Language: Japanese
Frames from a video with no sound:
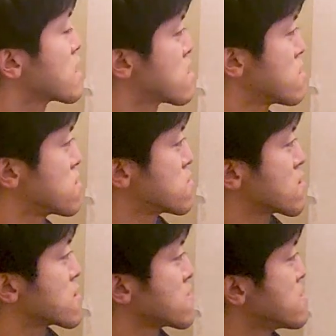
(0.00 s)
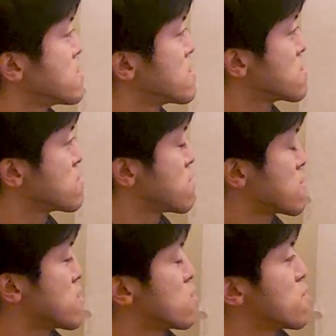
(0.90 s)
らなる作品になるんで
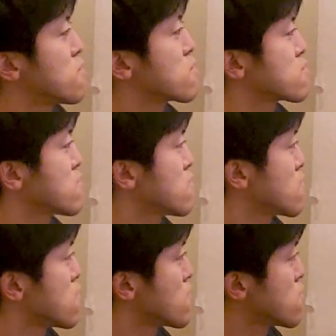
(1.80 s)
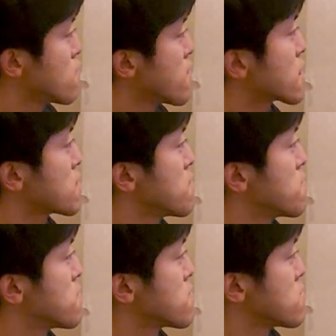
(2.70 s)
すけれども今日は
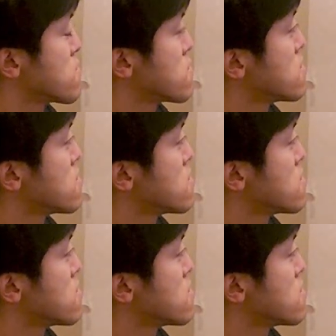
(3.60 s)
まず、